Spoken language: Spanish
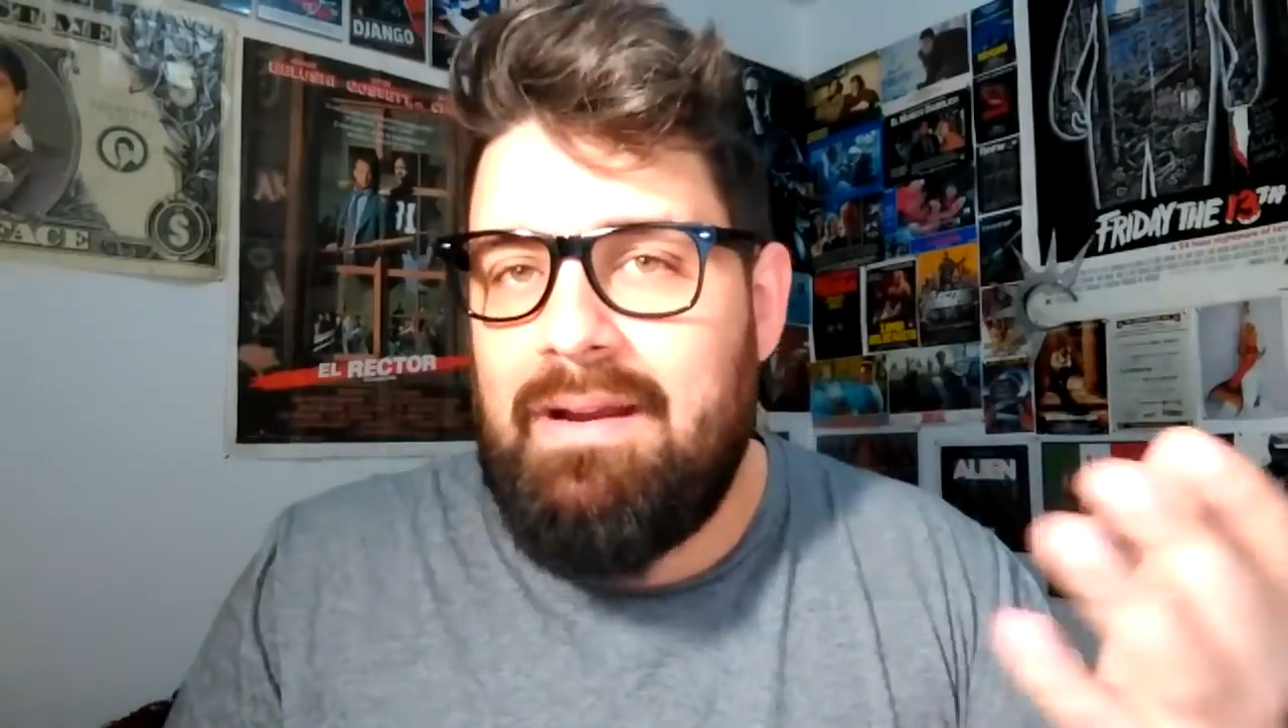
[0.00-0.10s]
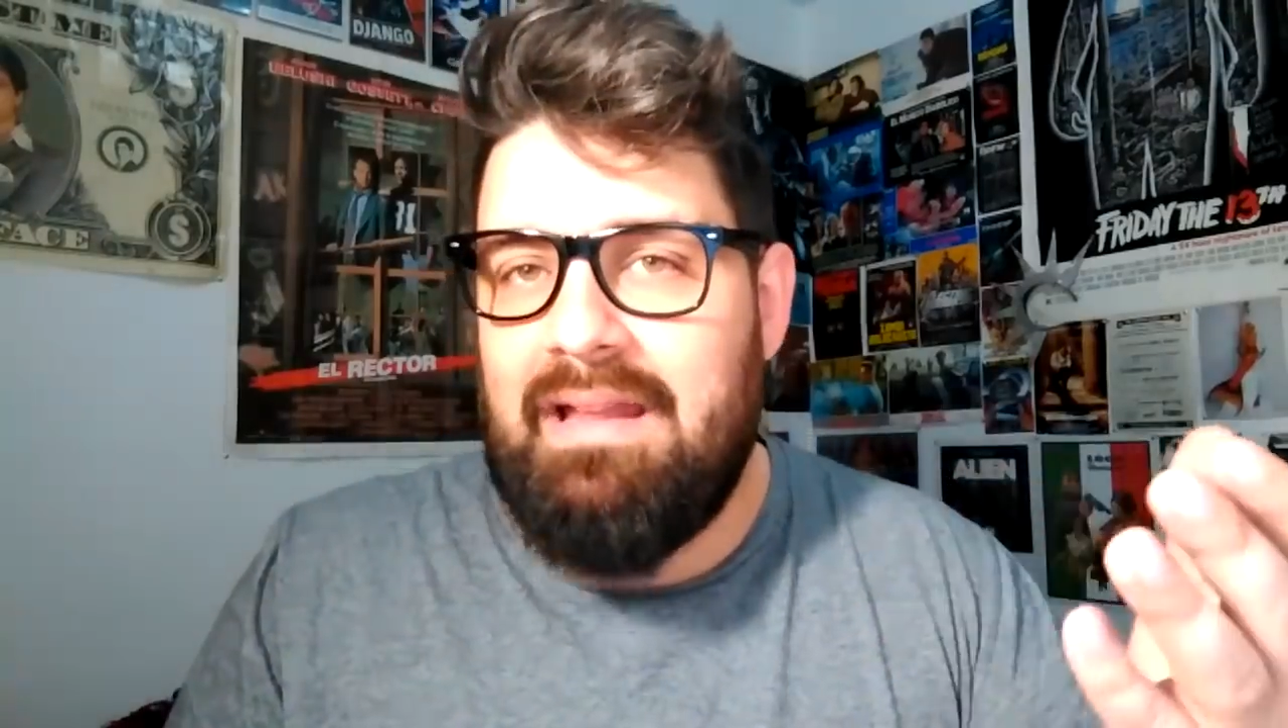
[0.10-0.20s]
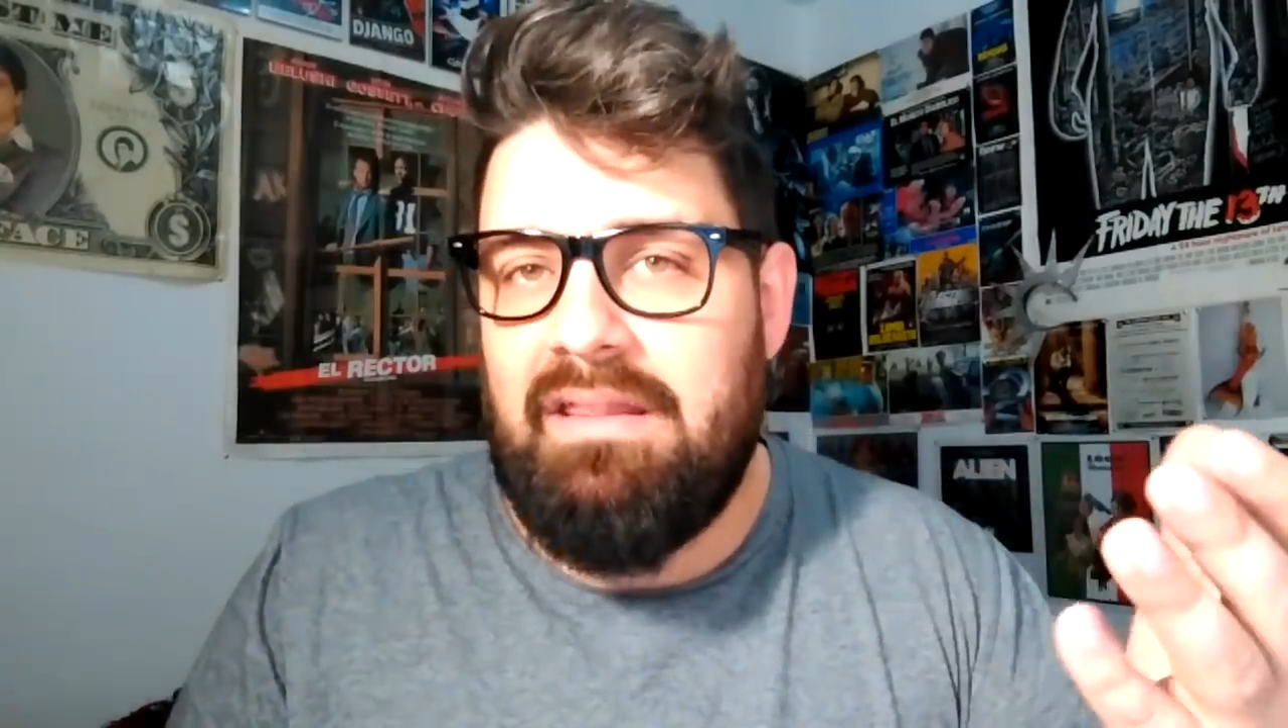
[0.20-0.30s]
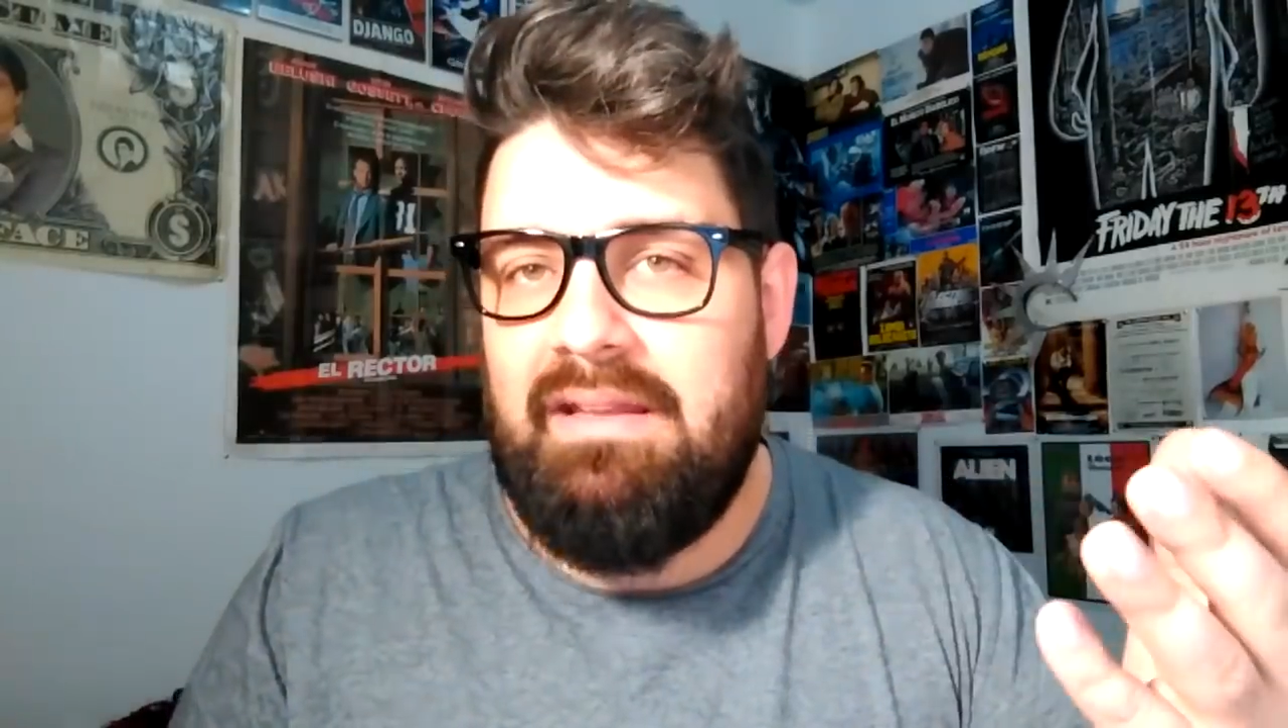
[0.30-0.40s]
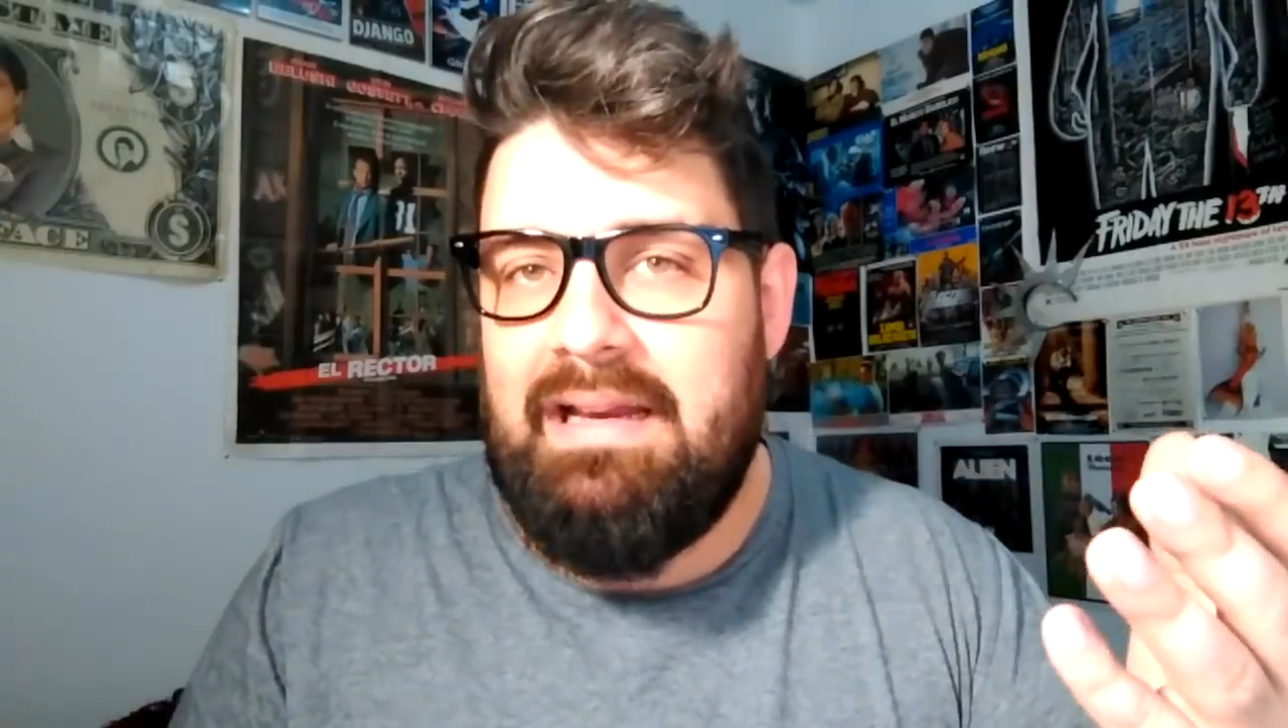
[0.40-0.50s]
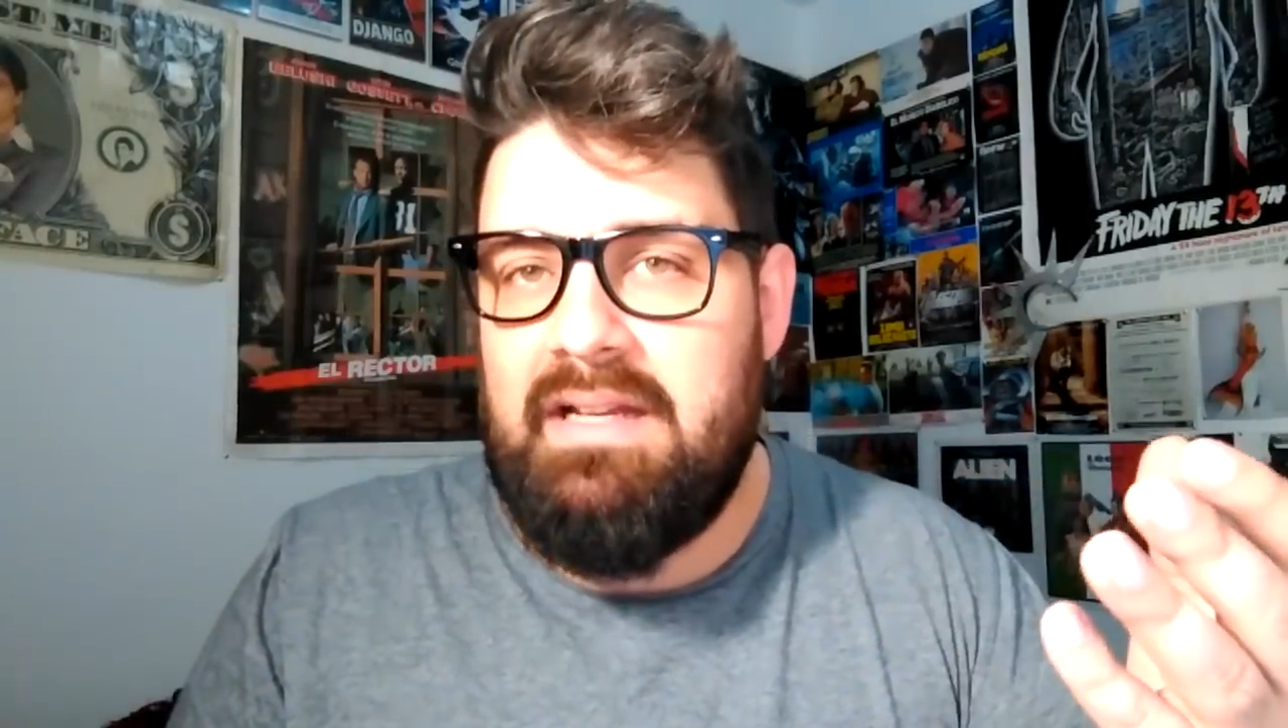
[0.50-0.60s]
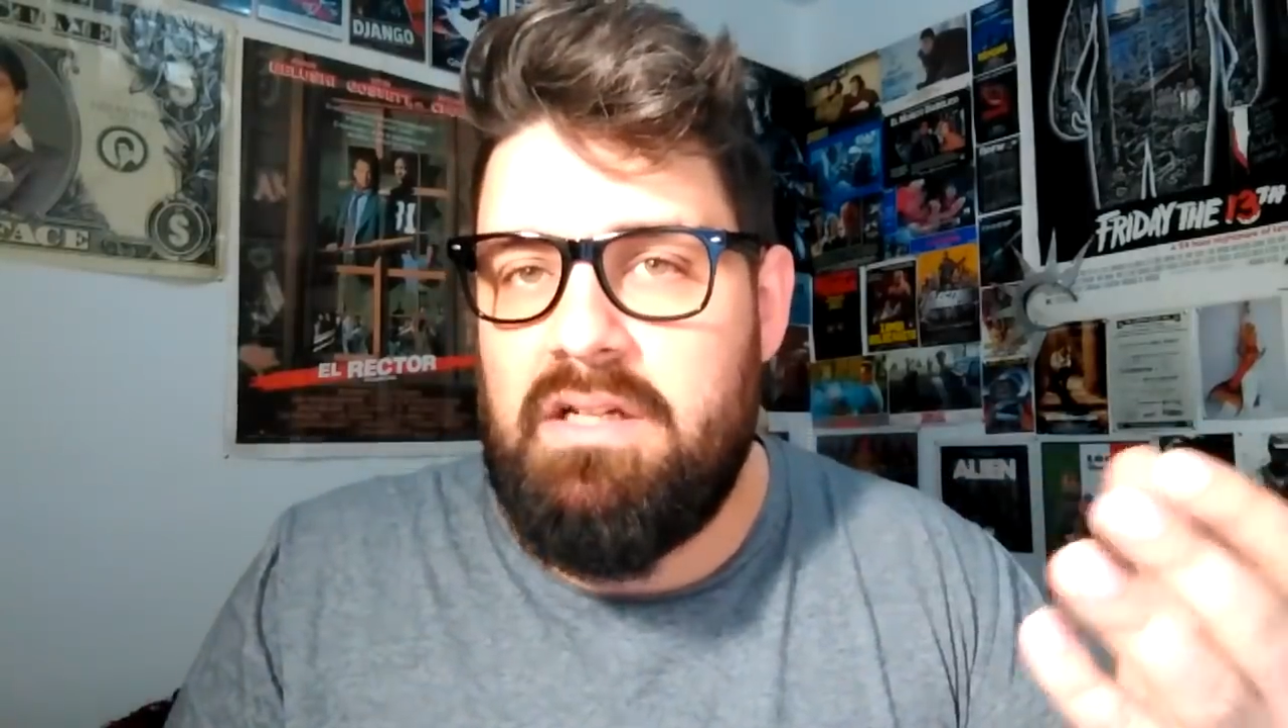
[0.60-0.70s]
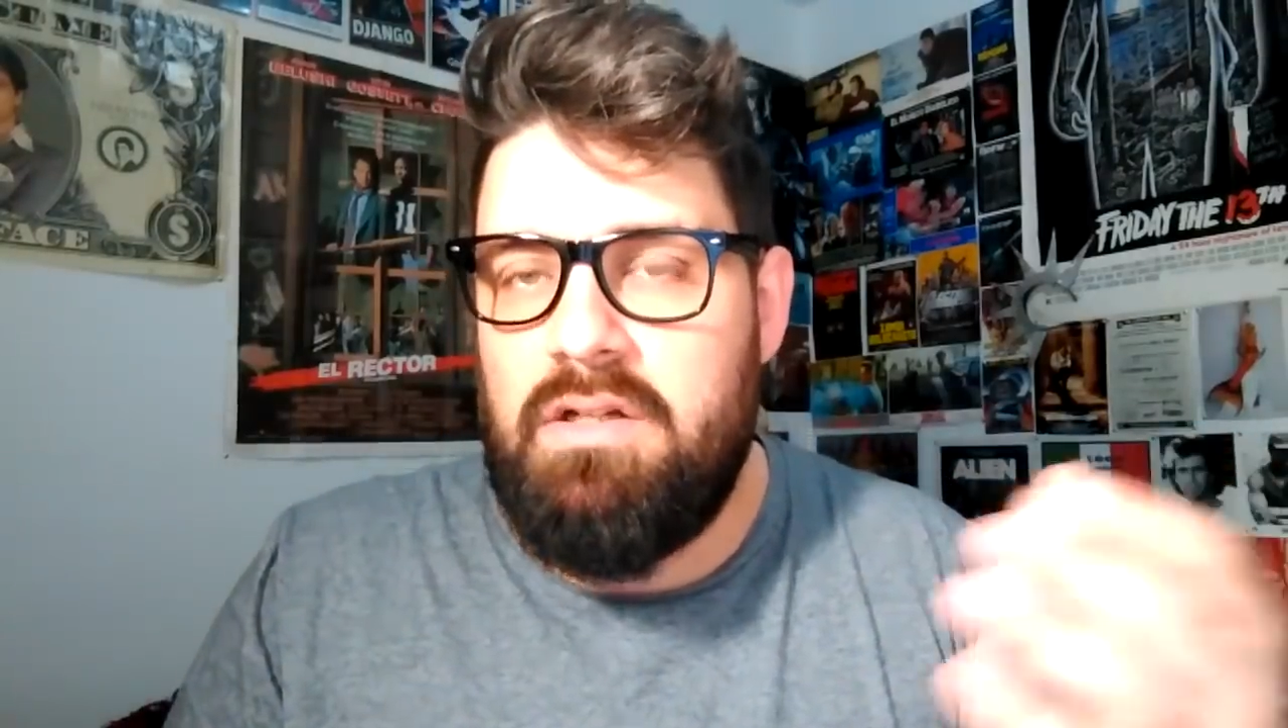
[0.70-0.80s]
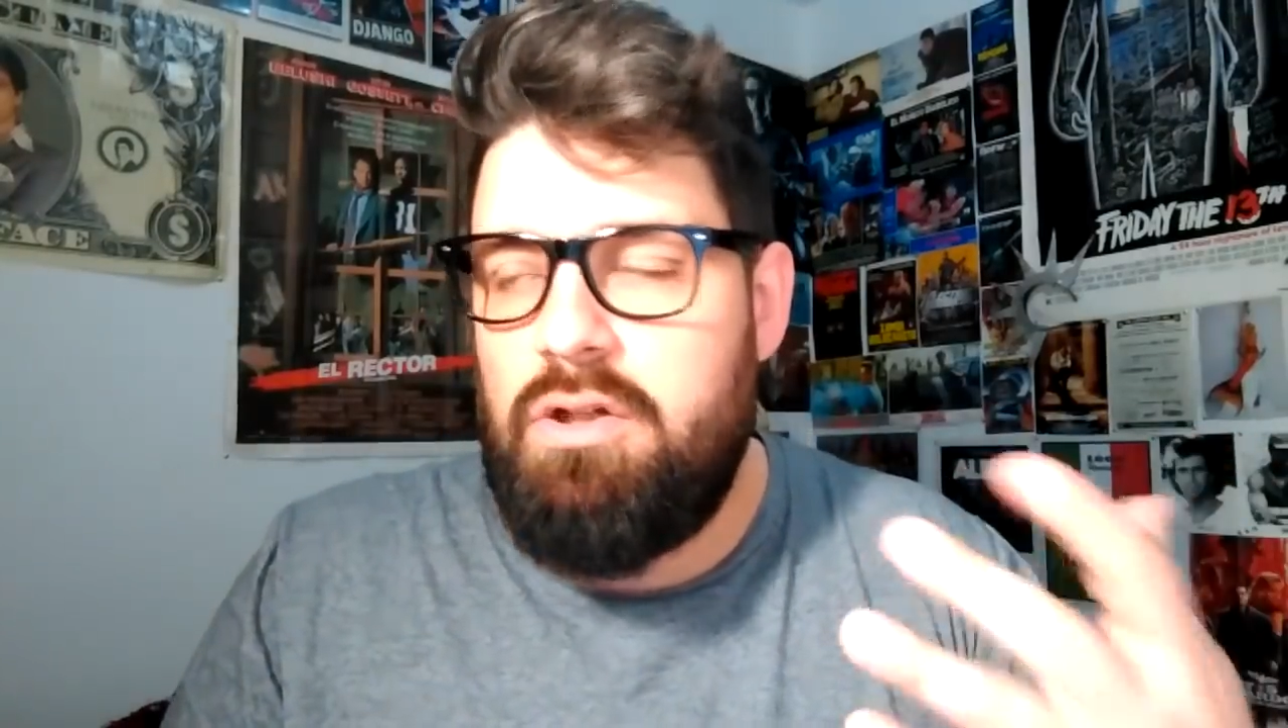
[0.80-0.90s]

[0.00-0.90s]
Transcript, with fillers: que hace Dallas.